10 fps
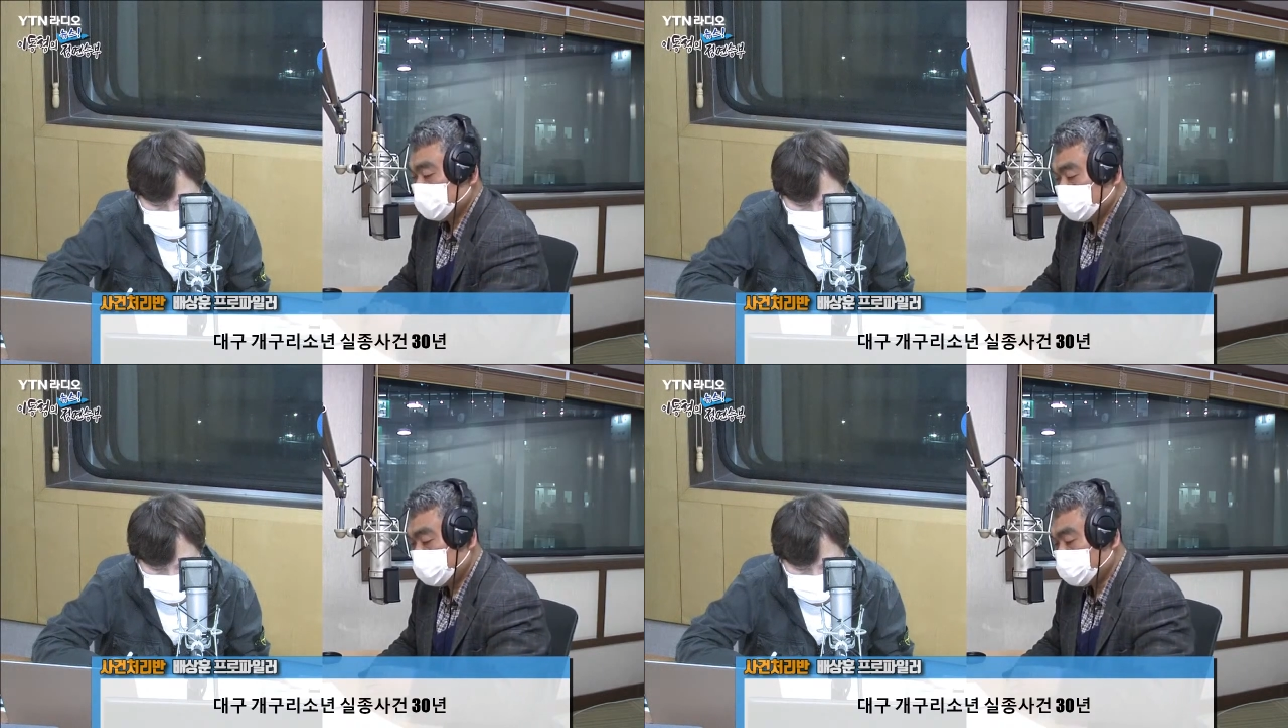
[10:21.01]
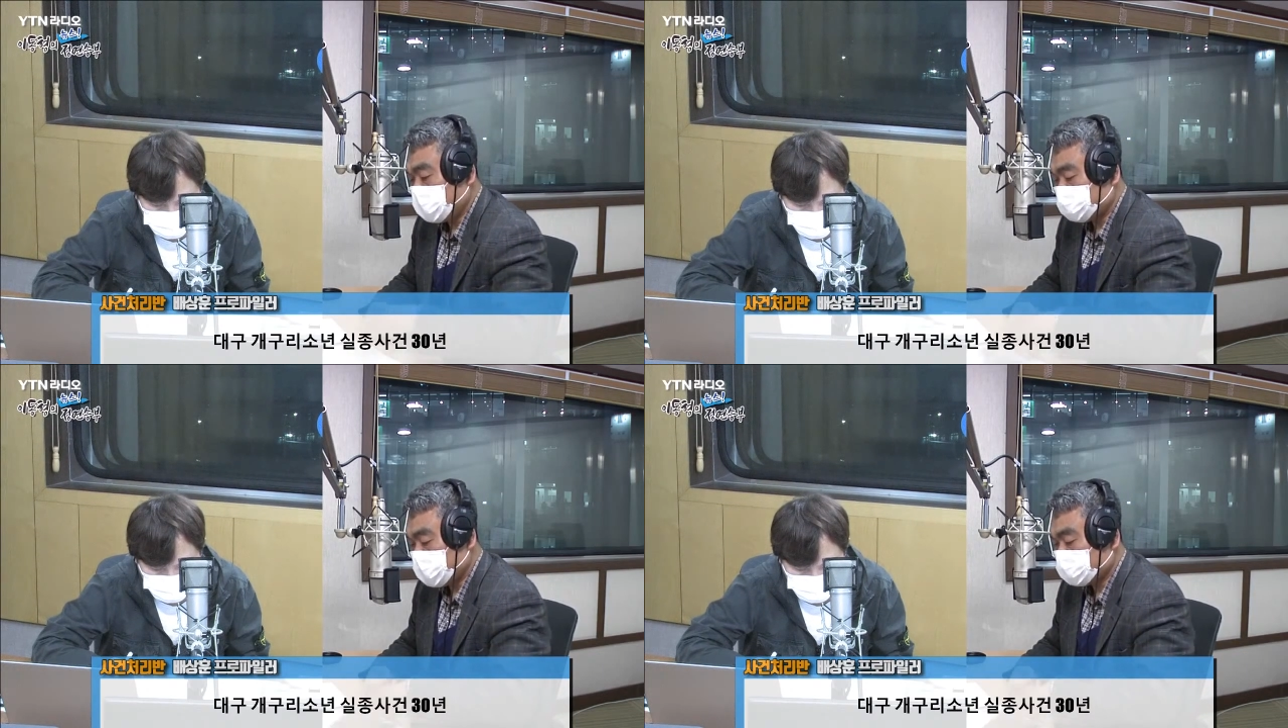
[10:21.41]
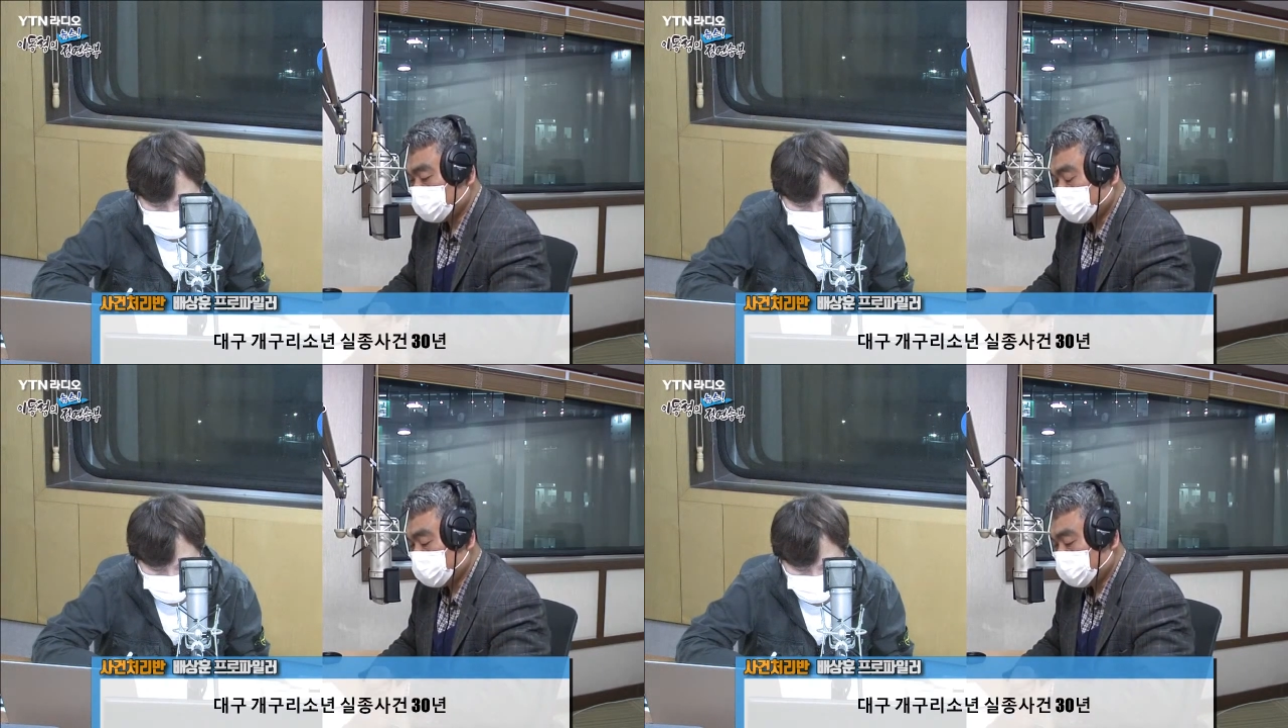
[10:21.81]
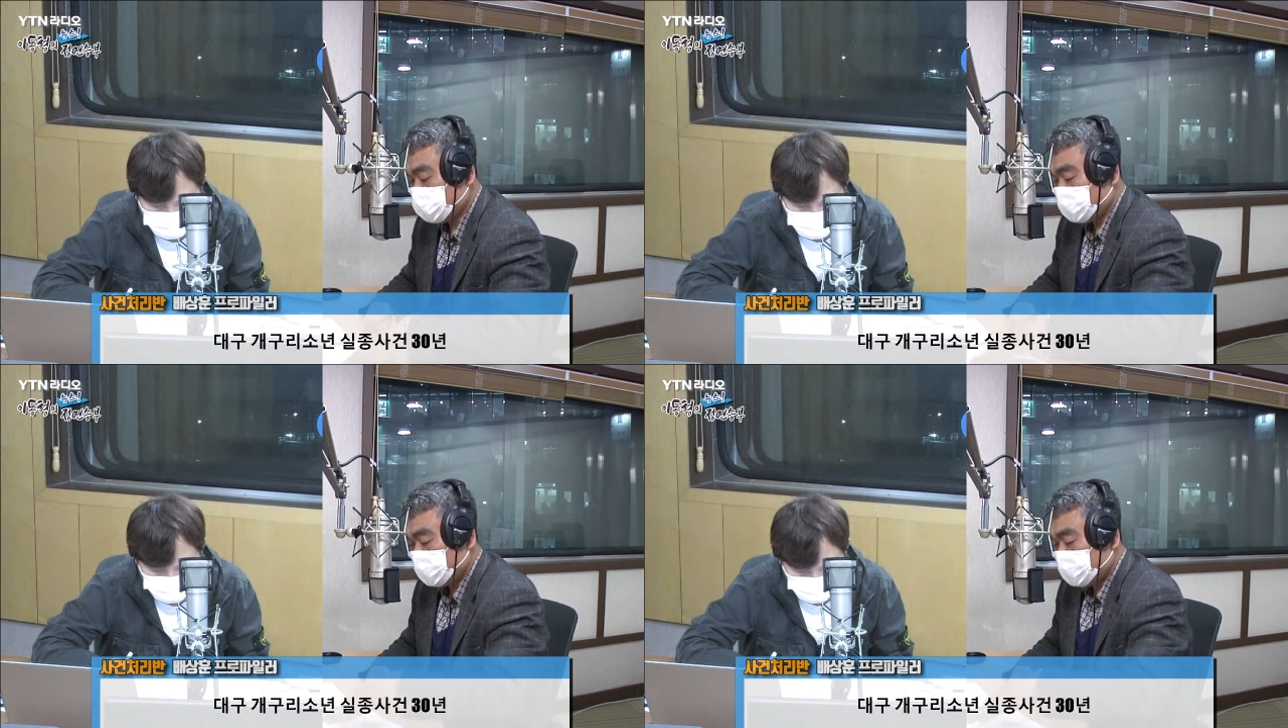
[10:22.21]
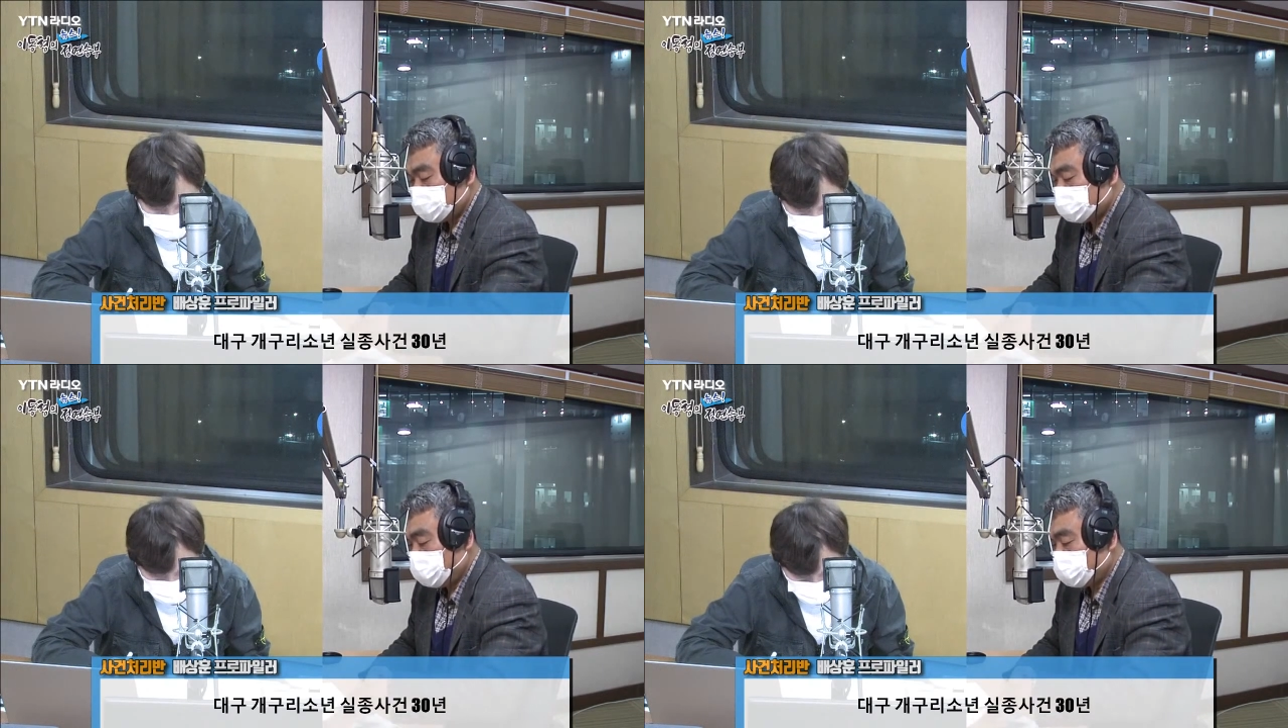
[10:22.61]
그래서 아마도
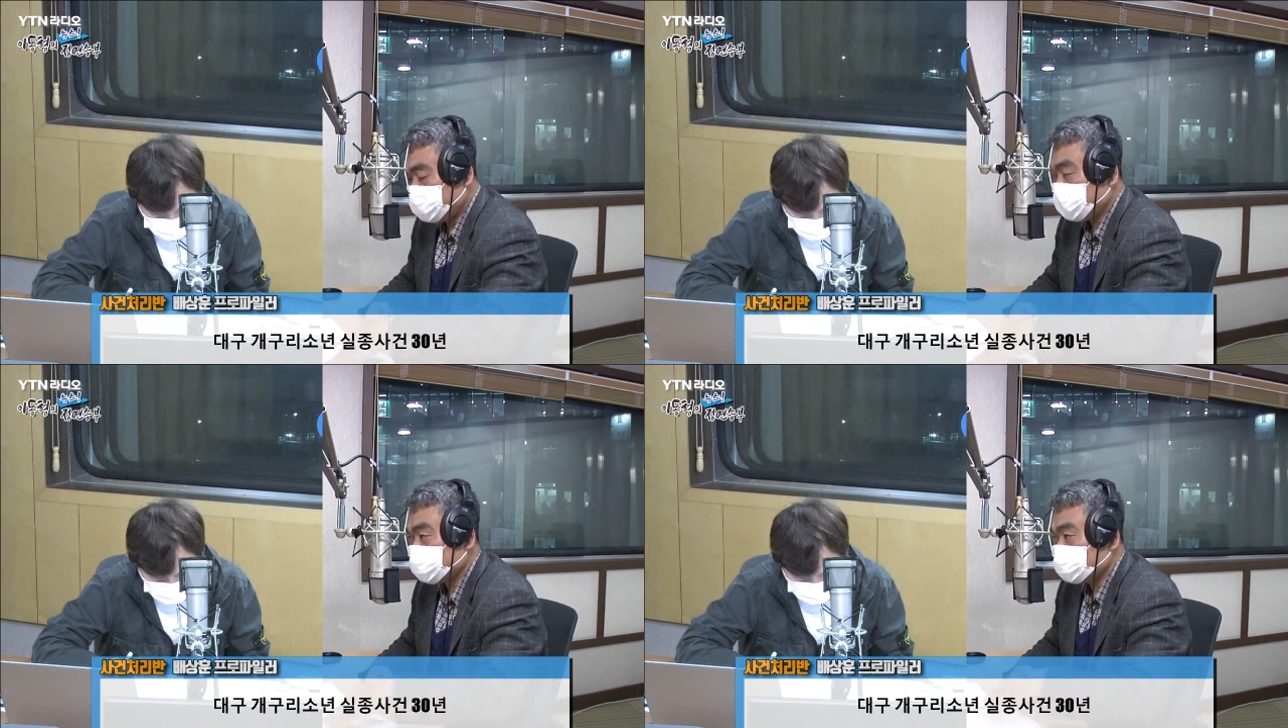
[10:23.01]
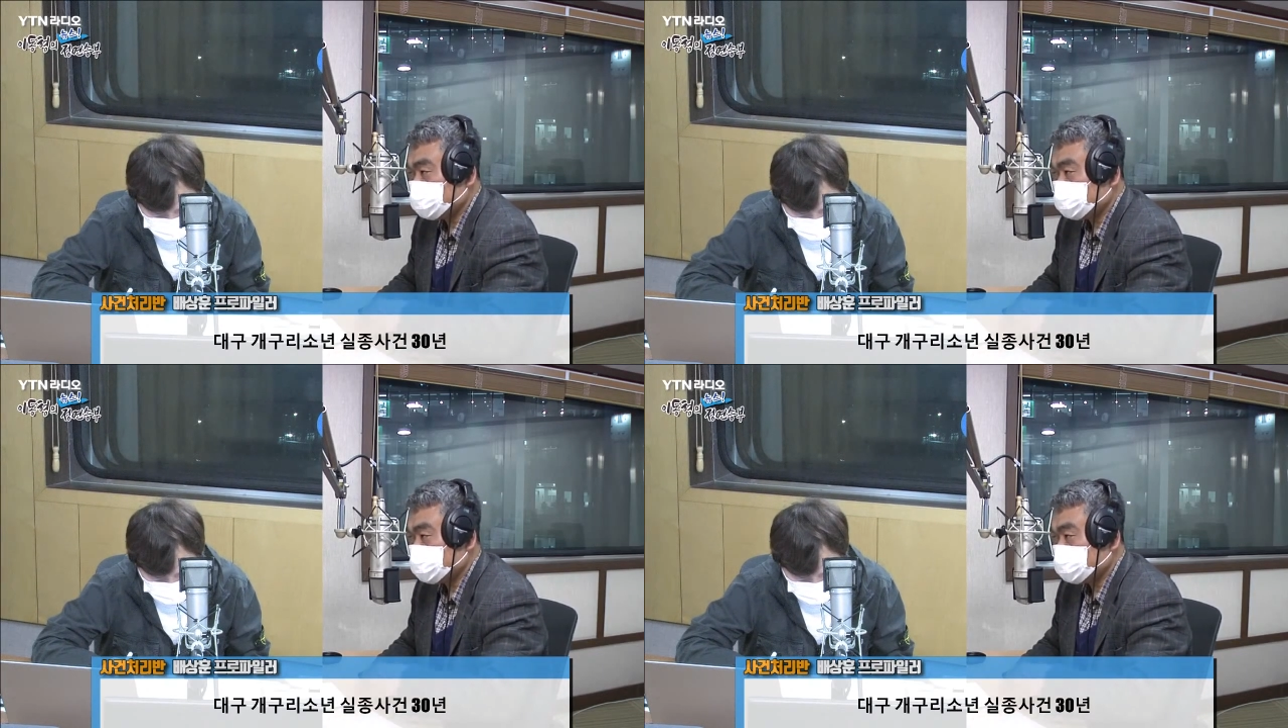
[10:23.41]
초기에